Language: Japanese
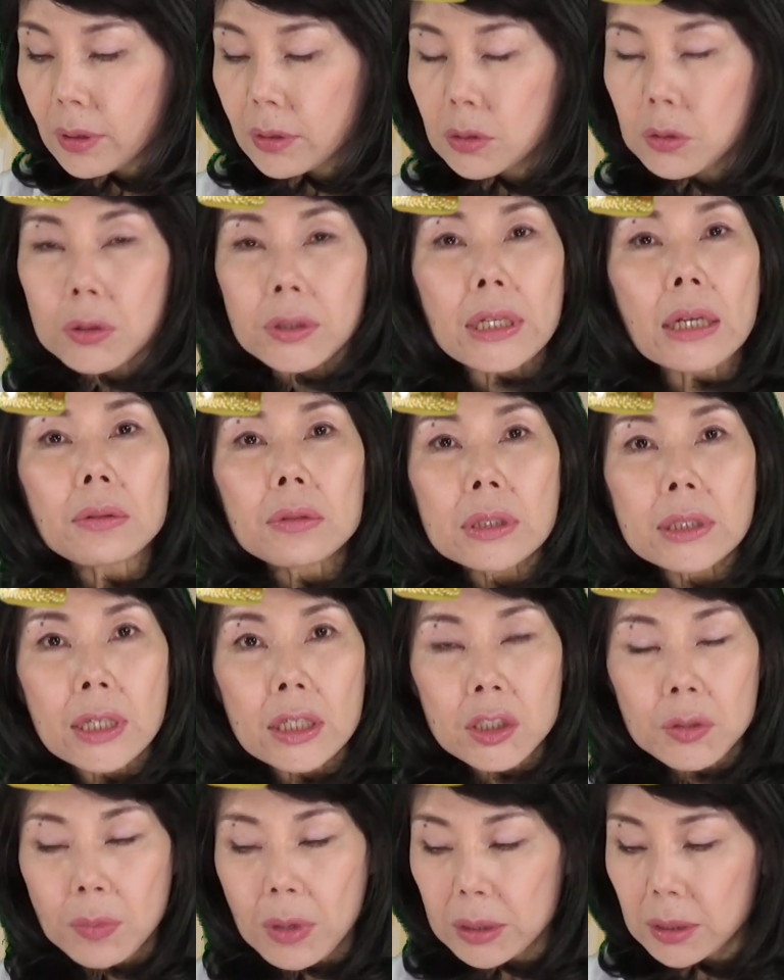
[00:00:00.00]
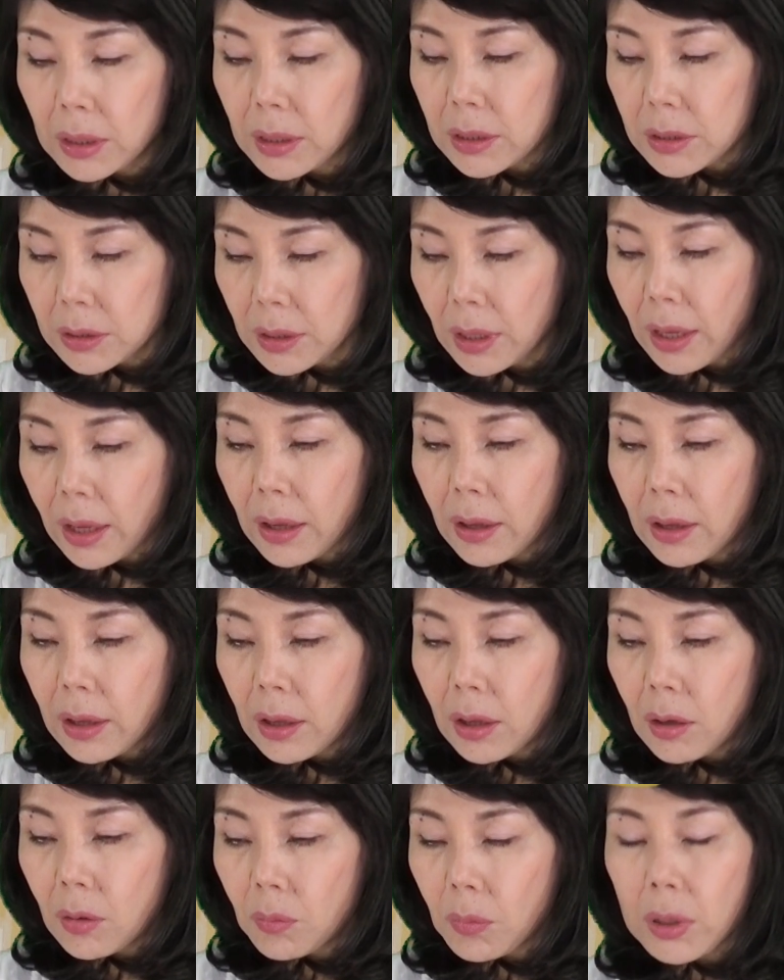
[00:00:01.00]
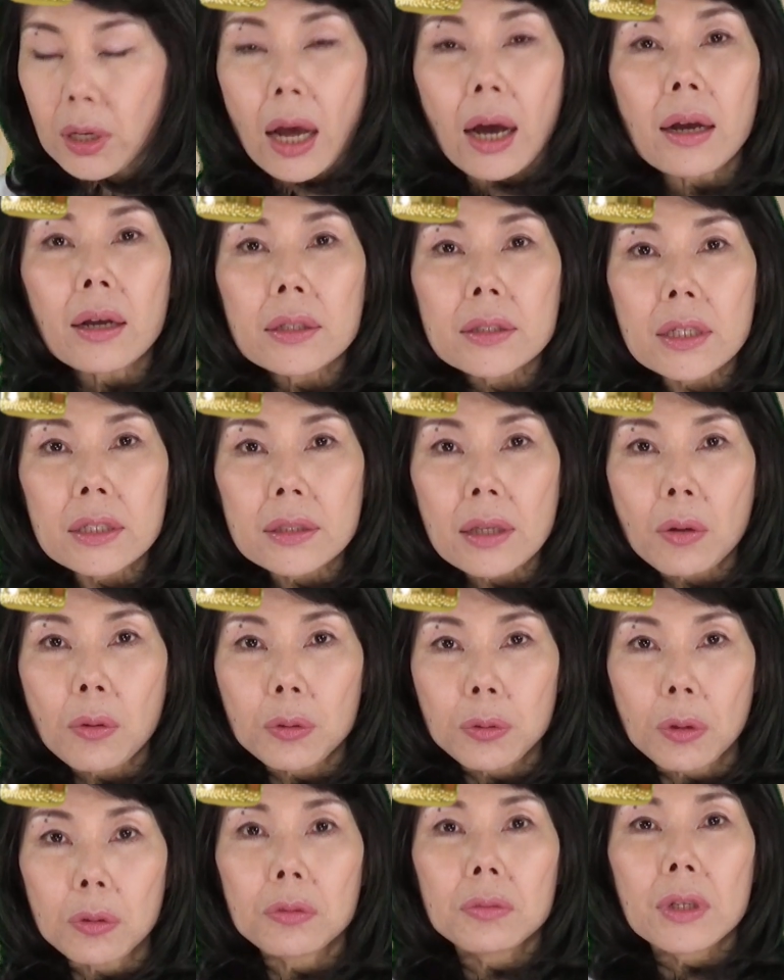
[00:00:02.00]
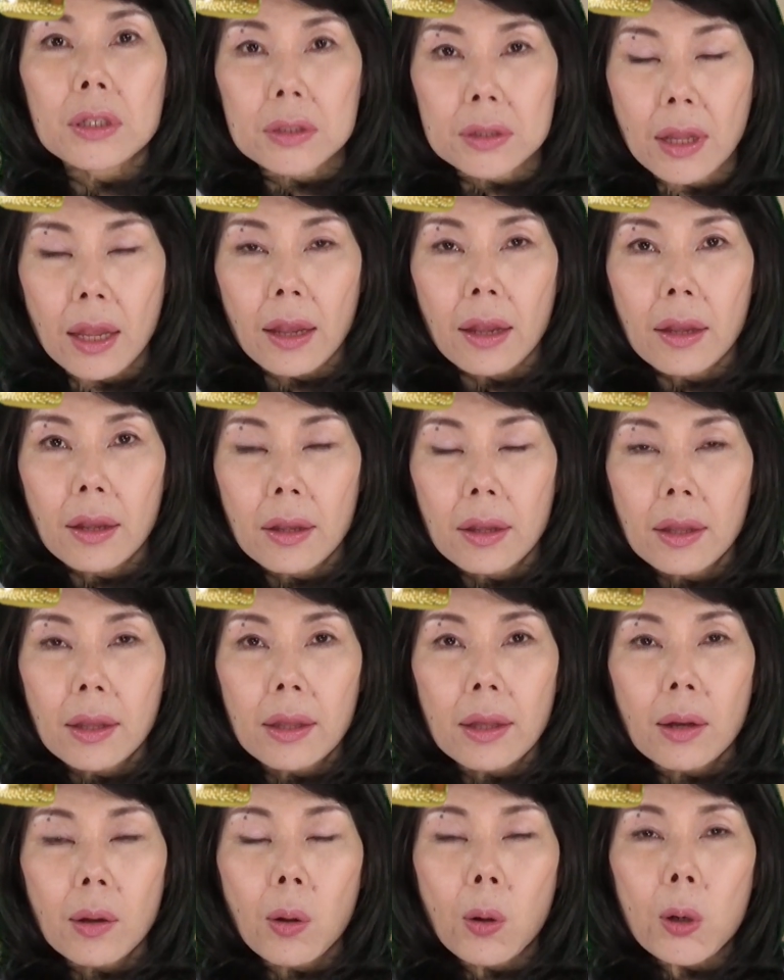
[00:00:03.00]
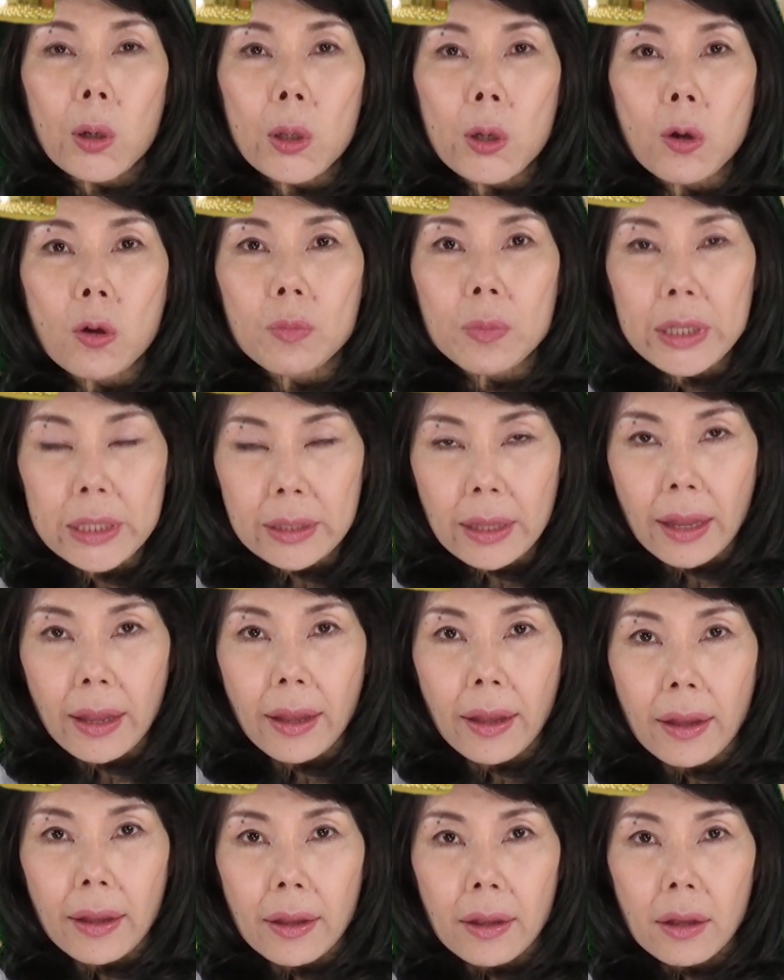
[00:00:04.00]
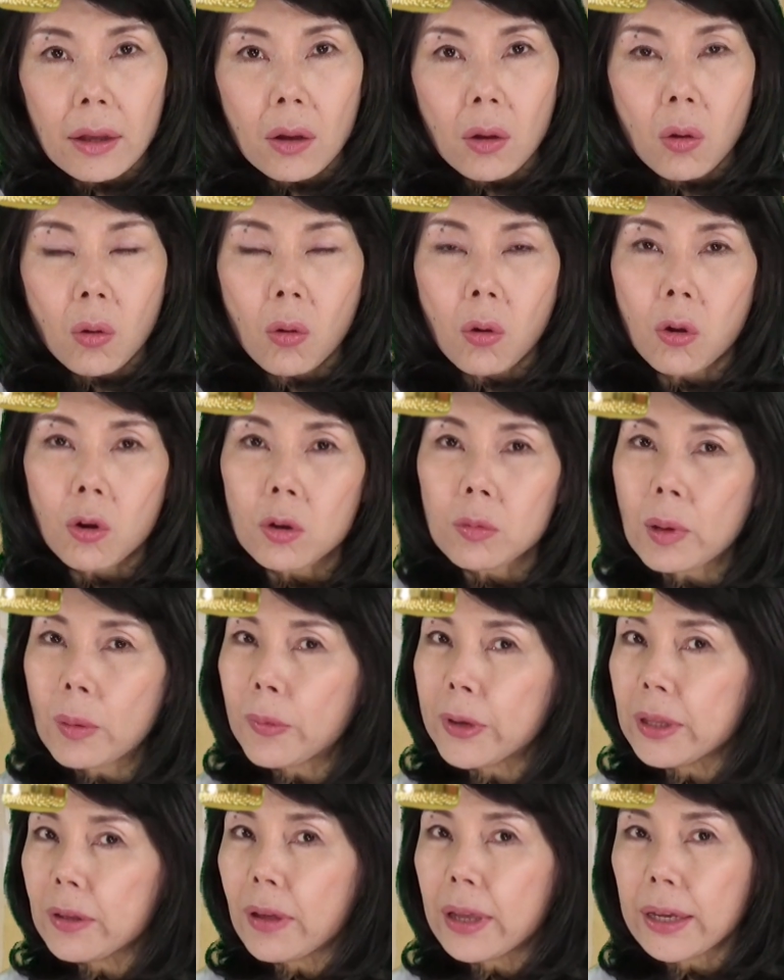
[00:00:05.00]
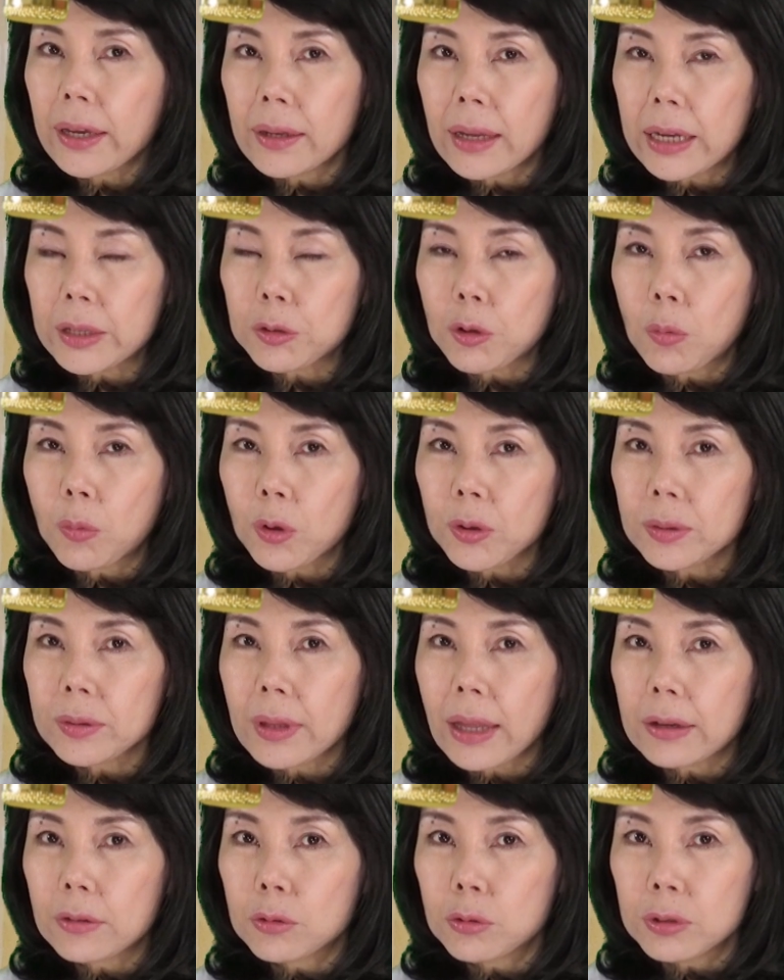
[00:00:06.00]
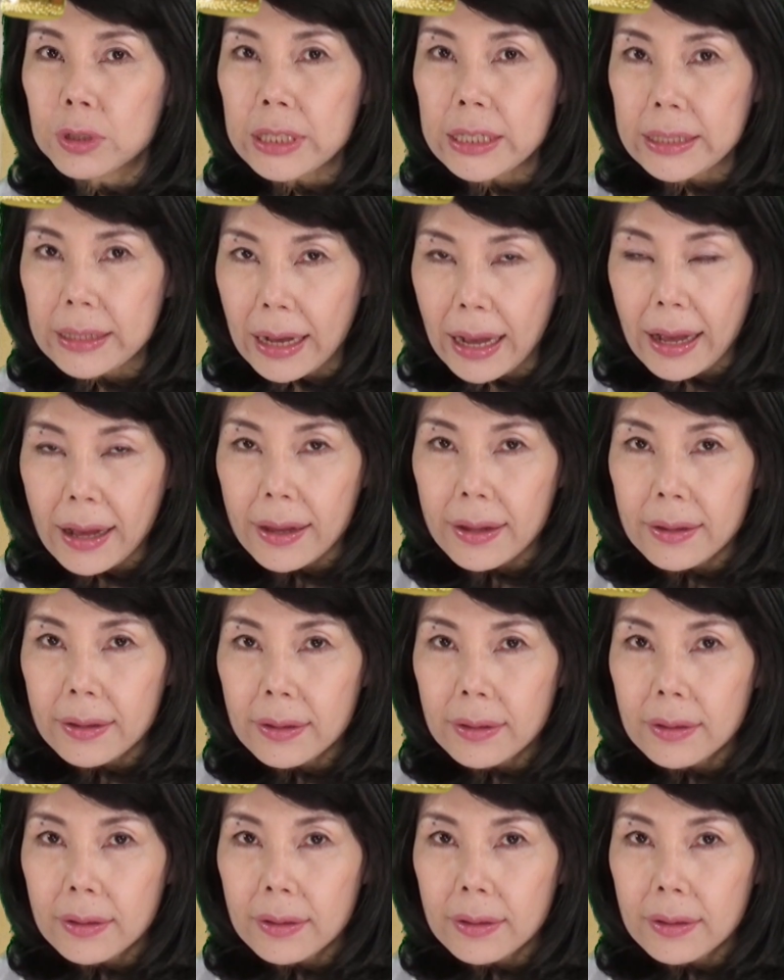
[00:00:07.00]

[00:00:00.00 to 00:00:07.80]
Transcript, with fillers: 咀嚼してしまってですね、まあ、南下政策を取るんですねこれを見てこのままではいけないと思った国が